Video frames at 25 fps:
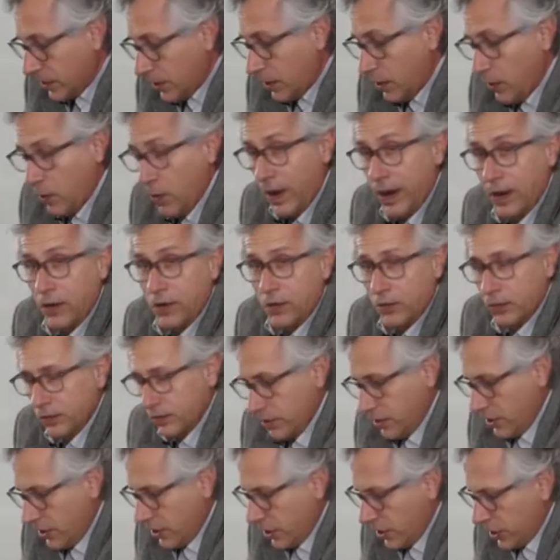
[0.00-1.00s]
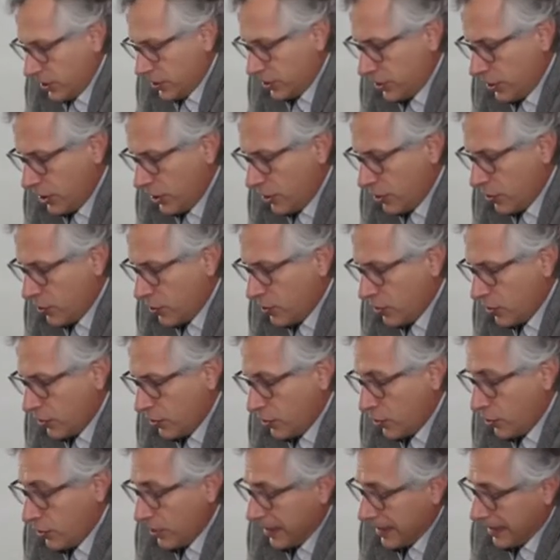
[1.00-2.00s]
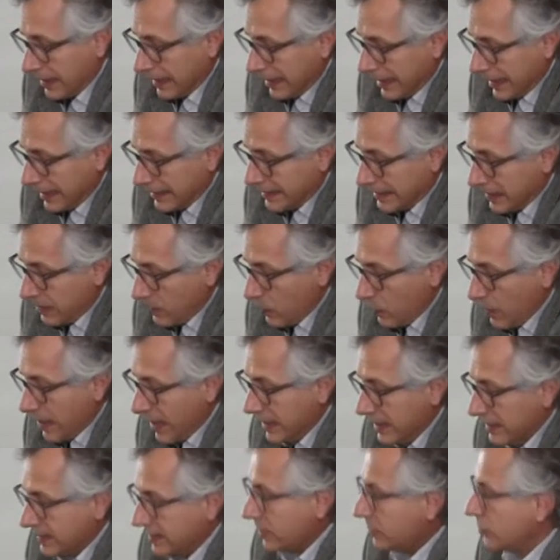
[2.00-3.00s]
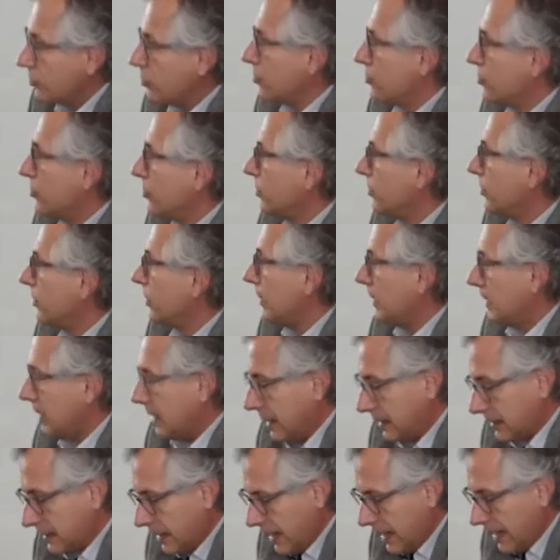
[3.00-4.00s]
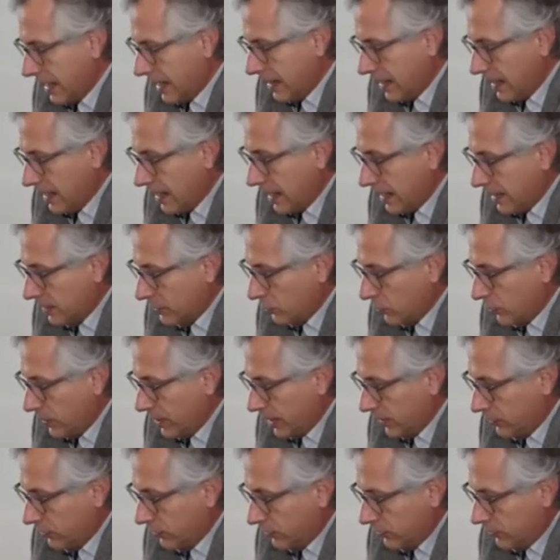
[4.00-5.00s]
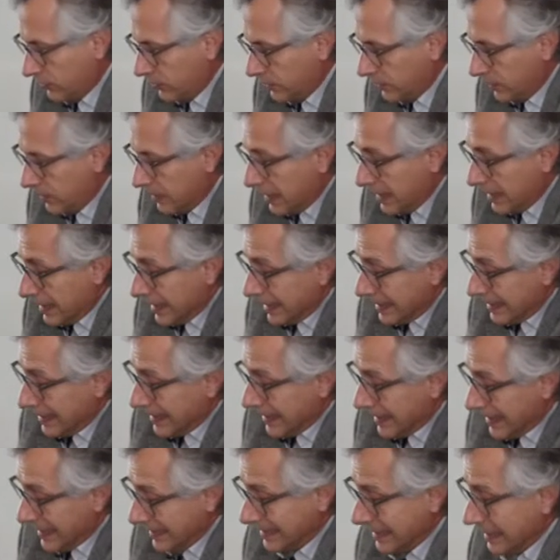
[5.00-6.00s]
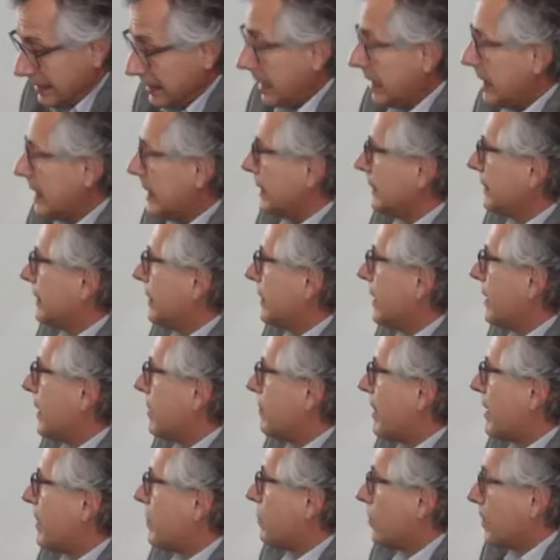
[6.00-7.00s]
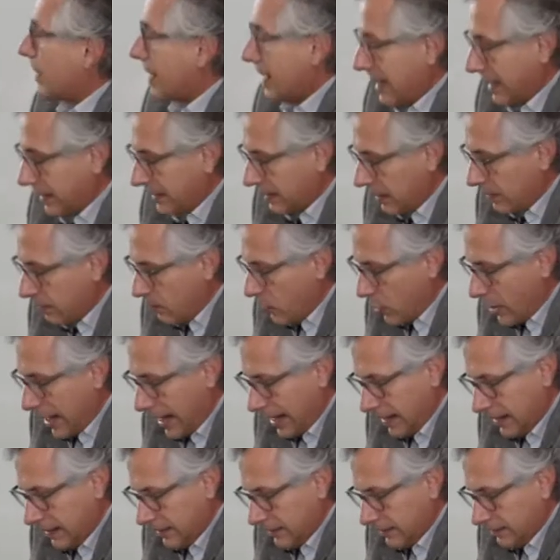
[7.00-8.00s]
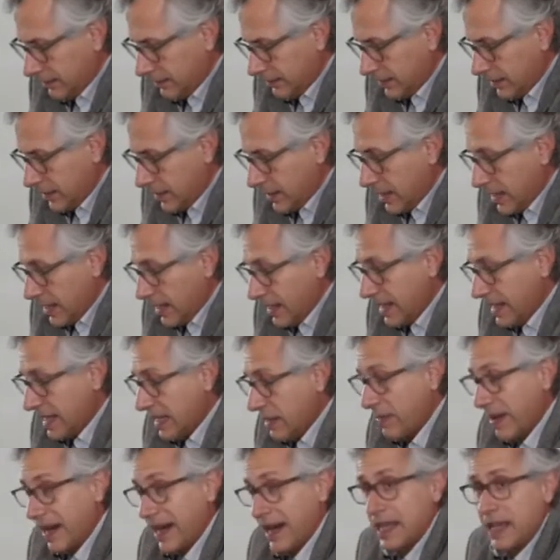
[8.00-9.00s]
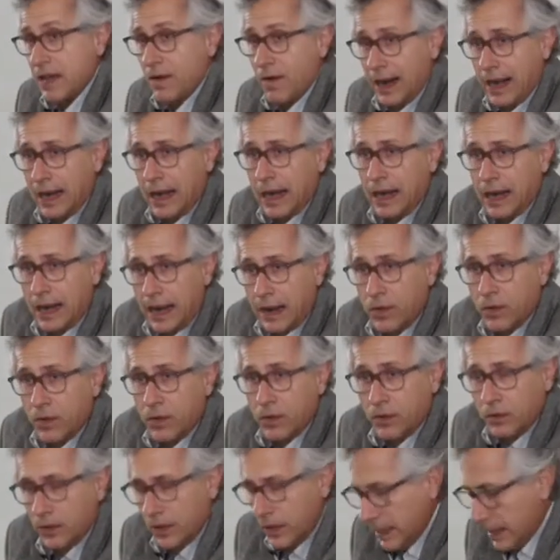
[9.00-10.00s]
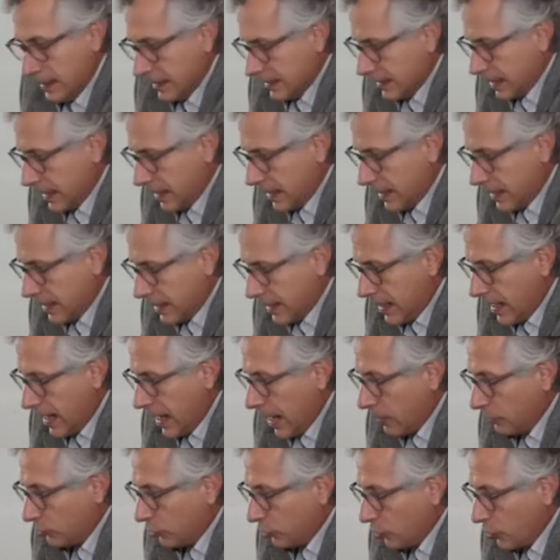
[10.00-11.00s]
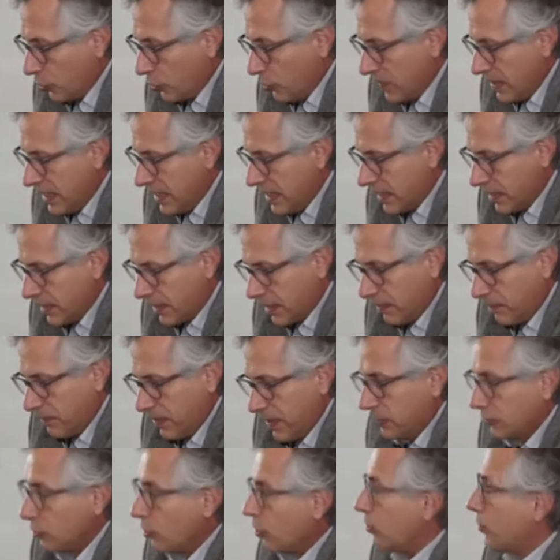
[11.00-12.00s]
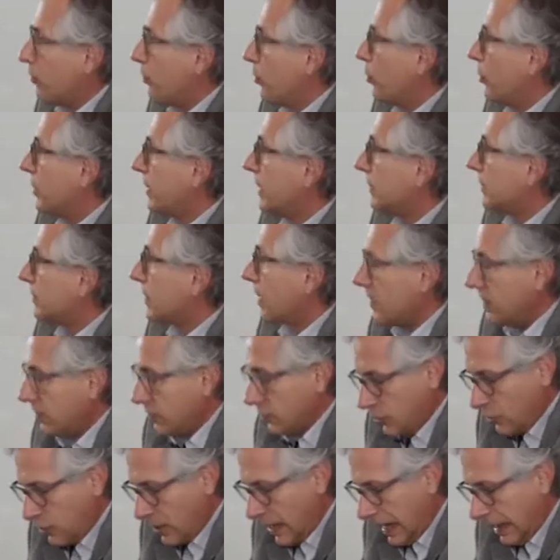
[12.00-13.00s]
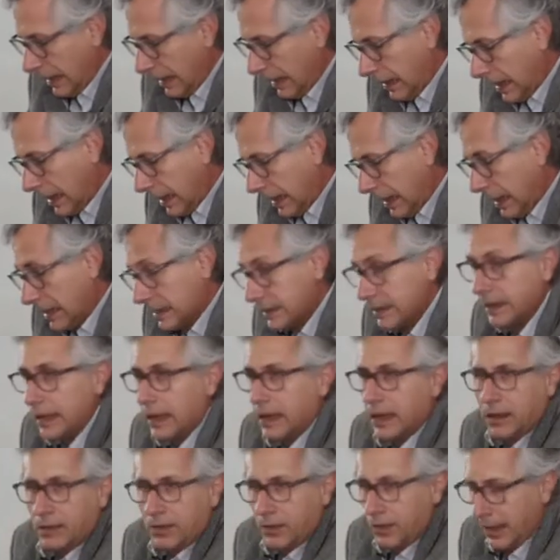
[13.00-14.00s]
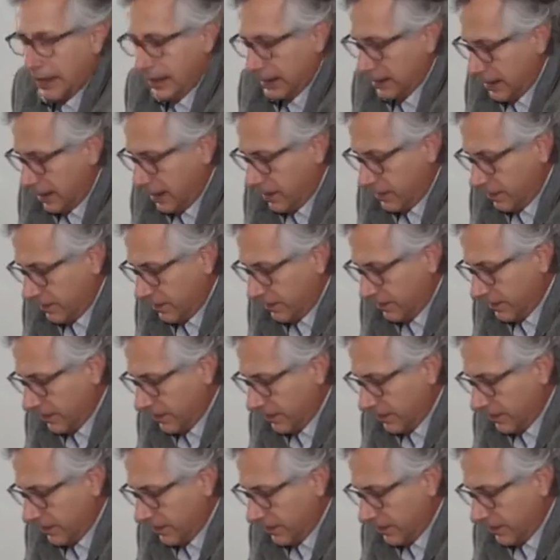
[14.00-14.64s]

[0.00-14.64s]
Luego siguió con que la singularización es tarea de cada sujeto, que esa tarea tiene además un carácter moral y que para llevarla a cabo se requiere autonomía respecto a los poderes tradicionales, la Iglesia o el Estado.